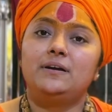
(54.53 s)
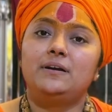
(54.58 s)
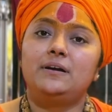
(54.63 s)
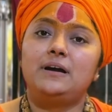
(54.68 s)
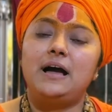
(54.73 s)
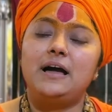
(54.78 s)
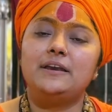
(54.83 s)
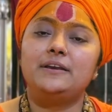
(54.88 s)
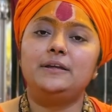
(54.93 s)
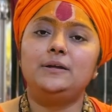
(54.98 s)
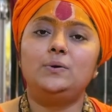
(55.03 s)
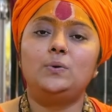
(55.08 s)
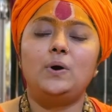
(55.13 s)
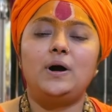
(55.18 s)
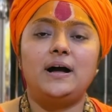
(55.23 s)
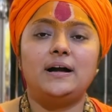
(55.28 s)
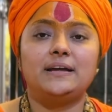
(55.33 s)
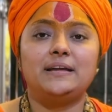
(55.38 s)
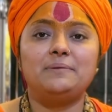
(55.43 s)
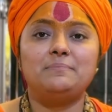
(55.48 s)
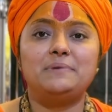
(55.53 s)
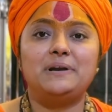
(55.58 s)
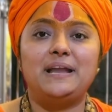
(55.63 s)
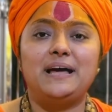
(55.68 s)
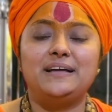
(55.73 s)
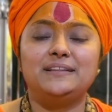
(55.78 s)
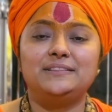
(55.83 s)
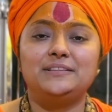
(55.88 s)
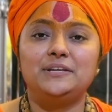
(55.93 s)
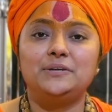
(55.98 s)
कार्य को आगे
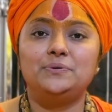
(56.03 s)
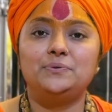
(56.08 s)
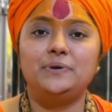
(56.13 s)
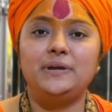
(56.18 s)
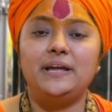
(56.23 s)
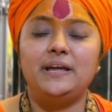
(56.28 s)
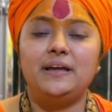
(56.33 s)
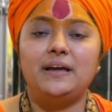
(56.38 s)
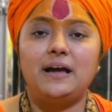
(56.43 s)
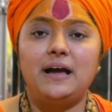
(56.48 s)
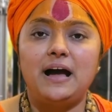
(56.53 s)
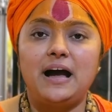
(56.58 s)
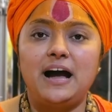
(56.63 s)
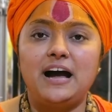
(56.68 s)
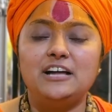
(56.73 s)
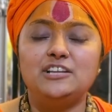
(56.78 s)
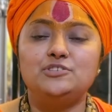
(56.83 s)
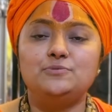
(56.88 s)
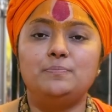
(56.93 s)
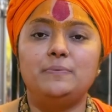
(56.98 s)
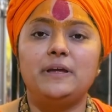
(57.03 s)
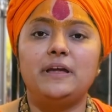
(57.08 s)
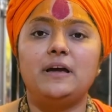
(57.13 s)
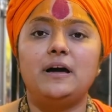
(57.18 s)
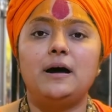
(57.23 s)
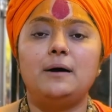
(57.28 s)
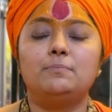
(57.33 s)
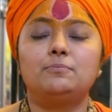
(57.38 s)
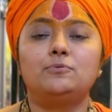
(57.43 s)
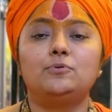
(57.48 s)
बढ़ाते हुए आज मैं
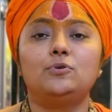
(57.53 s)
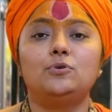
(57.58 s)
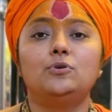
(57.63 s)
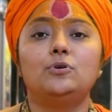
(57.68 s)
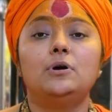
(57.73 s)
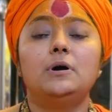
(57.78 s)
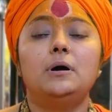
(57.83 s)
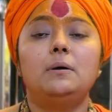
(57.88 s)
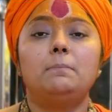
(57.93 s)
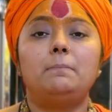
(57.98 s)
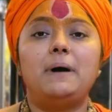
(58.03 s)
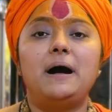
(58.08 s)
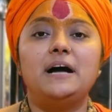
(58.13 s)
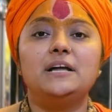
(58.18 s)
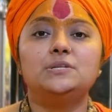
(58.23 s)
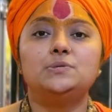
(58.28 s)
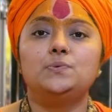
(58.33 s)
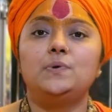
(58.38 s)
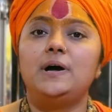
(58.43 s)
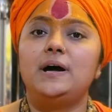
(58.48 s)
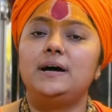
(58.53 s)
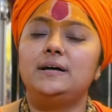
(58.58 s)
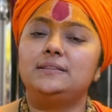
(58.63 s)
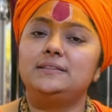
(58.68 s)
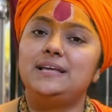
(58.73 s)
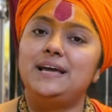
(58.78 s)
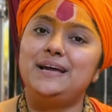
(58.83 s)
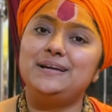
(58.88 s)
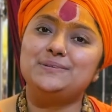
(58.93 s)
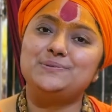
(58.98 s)
आपको पांचवा
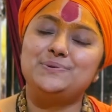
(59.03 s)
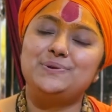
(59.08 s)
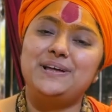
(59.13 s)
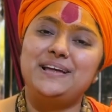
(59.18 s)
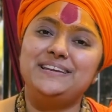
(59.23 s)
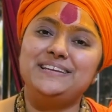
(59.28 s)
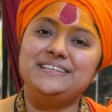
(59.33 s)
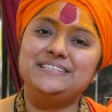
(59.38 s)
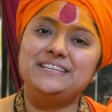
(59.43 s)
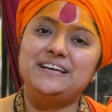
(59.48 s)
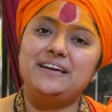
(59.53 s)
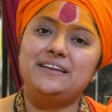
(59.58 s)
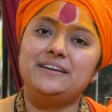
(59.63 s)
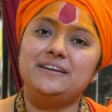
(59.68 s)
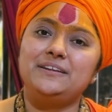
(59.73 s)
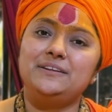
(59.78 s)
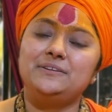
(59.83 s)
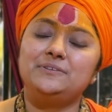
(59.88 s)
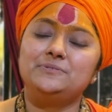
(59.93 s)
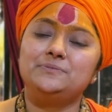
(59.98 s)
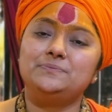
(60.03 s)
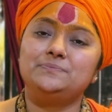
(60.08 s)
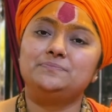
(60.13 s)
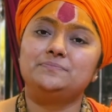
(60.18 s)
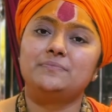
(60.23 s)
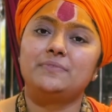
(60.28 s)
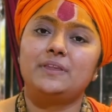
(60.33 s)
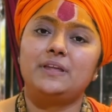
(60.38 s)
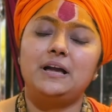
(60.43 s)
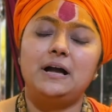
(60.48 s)
अध्याय सुनाने जा रही हूँ
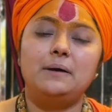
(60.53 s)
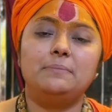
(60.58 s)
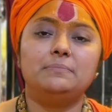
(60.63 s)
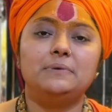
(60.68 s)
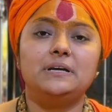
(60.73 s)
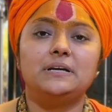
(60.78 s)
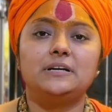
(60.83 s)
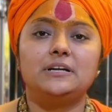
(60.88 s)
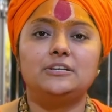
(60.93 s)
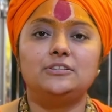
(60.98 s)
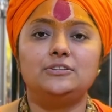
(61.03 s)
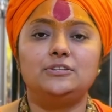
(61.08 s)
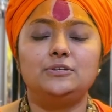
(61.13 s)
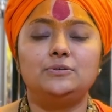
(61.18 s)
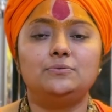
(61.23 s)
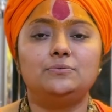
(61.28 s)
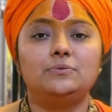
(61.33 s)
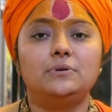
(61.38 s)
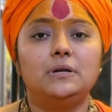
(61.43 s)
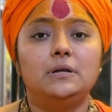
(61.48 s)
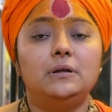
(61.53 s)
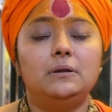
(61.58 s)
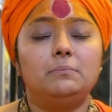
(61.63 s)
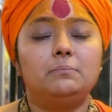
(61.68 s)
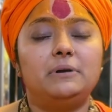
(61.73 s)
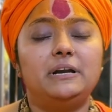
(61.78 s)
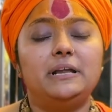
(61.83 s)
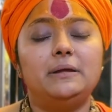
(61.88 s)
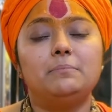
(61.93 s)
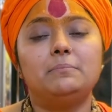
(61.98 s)
कामना करती हूँ
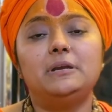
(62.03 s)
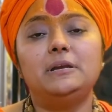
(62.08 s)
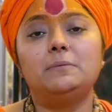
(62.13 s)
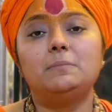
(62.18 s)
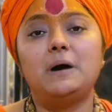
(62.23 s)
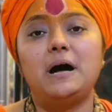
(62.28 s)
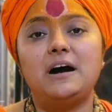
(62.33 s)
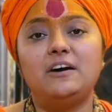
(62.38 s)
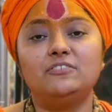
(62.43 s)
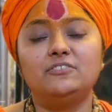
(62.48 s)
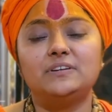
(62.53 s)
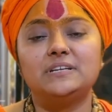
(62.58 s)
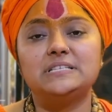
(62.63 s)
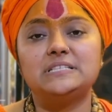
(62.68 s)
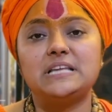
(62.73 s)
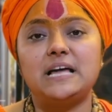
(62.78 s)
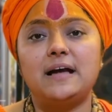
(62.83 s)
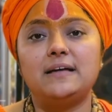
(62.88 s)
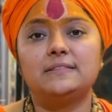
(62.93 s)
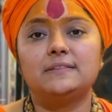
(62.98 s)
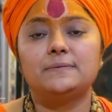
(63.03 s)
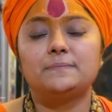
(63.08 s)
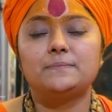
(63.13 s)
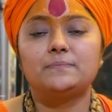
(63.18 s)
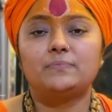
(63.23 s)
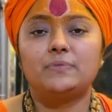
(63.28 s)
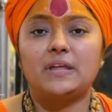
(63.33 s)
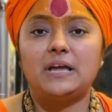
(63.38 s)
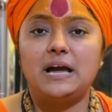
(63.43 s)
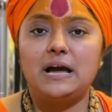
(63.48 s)
बड़े मन भाव के साथ
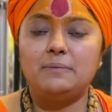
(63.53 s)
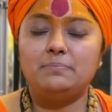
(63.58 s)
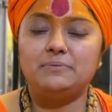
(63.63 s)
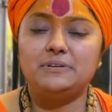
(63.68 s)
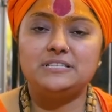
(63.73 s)
आप